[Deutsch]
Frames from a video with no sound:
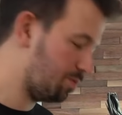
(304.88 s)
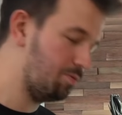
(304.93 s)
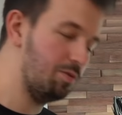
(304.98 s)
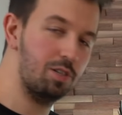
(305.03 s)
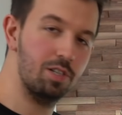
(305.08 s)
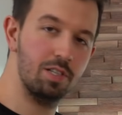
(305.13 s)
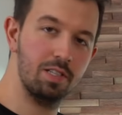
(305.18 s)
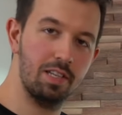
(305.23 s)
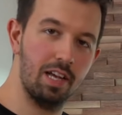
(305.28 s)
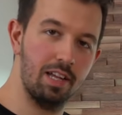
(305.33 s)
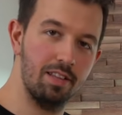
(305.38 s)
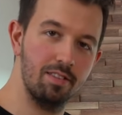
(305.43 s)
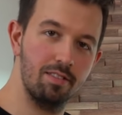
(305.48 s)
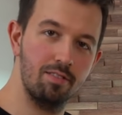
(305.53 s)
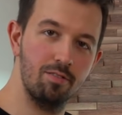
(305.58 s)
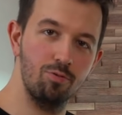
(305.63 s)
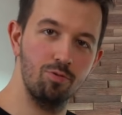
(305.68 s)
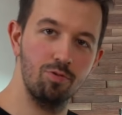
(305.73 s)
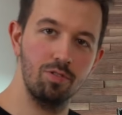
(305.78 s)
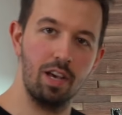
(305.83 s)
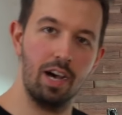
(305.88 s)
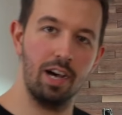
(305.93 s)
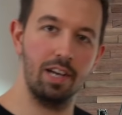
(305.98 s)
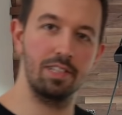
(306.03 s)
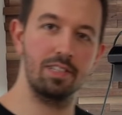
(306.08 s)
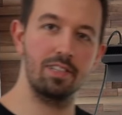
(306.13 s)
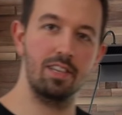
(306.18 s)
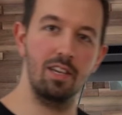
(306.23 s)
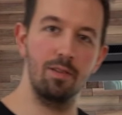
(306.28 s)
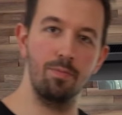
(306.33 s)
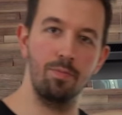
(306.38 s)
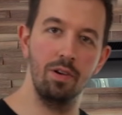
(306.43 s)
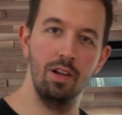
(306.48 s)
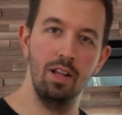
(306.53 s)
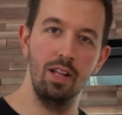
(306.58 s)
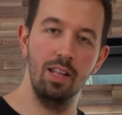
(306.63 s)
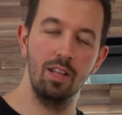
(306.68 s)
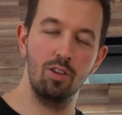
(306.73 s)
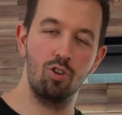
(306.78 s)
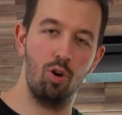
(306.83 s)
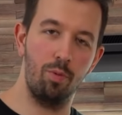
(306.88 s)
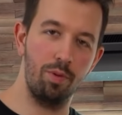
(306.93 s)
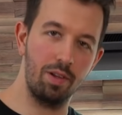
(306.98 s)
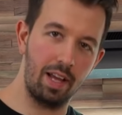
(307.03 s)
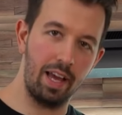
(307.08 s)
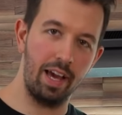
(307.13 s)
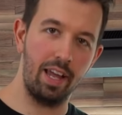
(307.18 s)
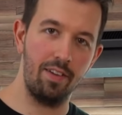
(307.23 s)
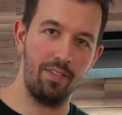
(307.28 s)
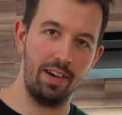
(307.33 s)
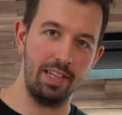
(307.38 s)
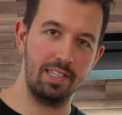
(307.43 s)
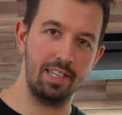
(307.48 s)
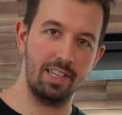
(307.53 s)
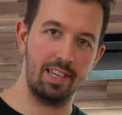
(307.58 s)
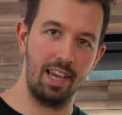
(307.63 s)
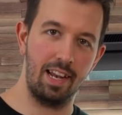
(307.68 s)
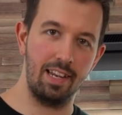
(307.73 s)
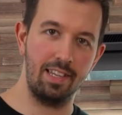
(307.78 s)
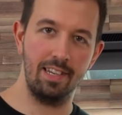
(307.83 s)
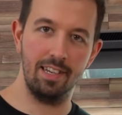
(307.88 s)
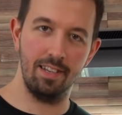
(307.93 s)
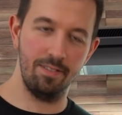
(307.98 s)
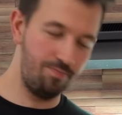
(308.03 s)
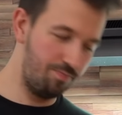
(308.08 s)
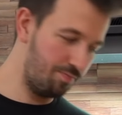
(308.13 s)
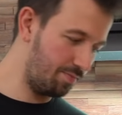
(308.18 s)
zwischen Sand und Hardscape kommen kleine Wasserkelche.